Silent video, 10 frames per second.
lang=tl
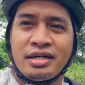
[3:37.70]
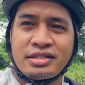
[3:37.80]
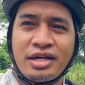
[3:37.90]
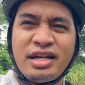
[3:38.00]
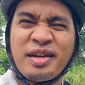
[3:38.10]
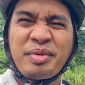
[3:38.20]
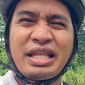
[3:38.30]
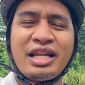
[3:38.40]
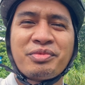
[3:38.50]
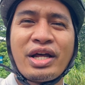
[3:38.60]
So,
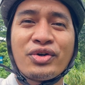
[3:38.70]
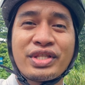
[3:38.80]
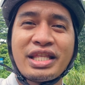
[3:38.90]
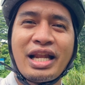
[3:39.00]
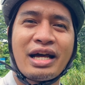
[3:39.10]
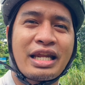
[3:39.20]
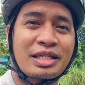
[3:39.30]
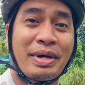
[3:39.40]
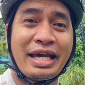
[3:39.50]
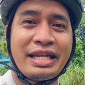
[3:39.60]
pedal na muna, konti na lang,
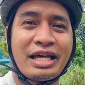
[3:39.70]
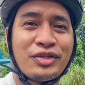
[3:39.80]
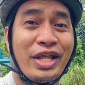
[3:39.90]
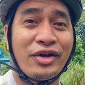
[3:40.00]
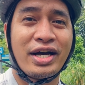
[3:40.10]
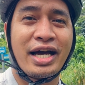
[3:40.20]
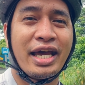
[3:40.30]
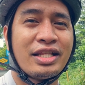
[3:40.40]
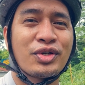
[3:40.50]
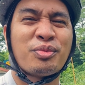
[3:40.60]
nasa bahay na. Doon na ako
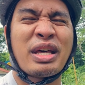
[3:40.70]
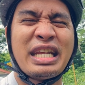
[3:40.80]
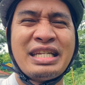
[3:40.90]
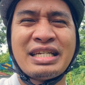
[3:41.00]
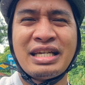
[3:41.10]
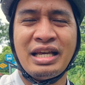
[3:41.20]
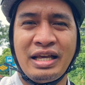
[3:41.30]
kakain, gutom na rin.